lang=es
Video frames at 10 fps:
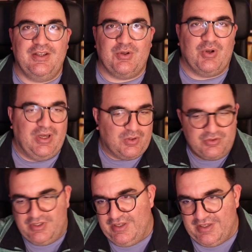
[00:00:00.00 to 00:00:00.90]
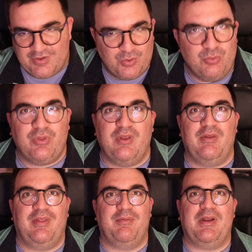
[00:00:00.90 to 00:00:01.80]
coge el coche y conduce
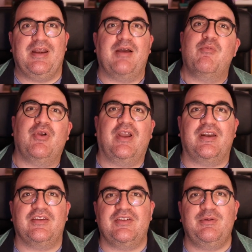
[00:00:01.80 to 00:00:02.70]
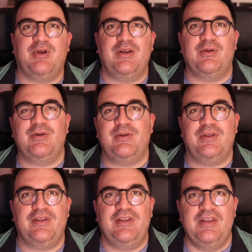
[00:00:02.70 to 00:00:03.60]
de manera muy agresiva, ¿no?
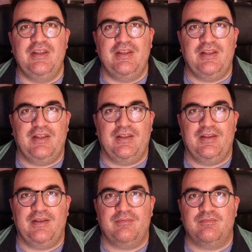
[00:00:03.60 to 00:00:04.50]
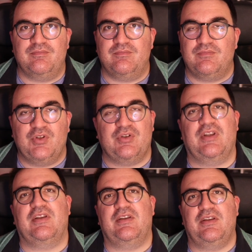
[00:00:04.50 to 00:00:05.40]
Eh, eh, no
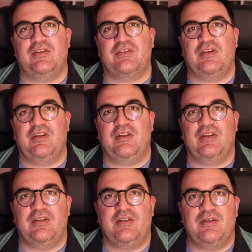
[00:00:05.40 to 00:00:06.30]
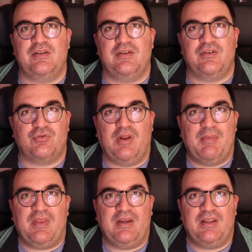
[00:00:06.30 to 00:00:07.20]
sé, eh, es, una
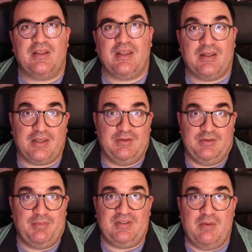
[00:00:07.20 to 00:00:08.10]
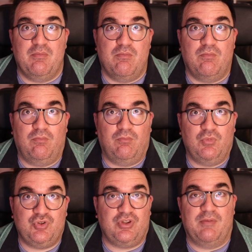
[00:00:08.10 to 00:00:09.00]
madre que, se pasa
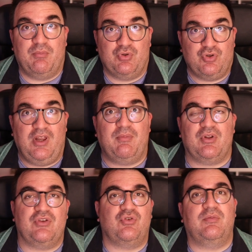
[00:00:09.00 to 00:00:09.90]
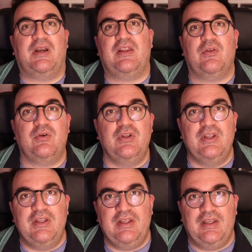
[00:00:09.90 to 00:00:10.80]
mucho tiempo sola porque su marido
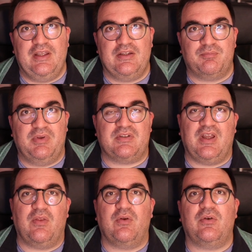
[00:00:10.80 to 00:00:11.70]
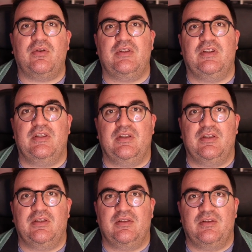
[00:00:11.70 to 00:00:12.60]
es pescador
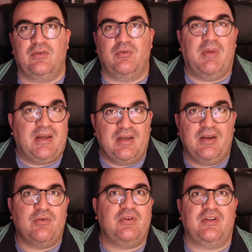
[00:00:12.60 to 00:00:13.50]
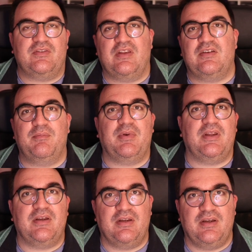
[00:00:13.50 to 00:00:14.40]
y, o marinero y está
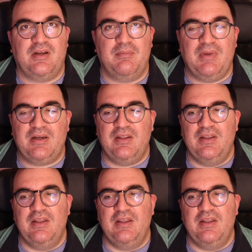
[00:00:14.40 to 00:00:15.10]
siempre en, el mar.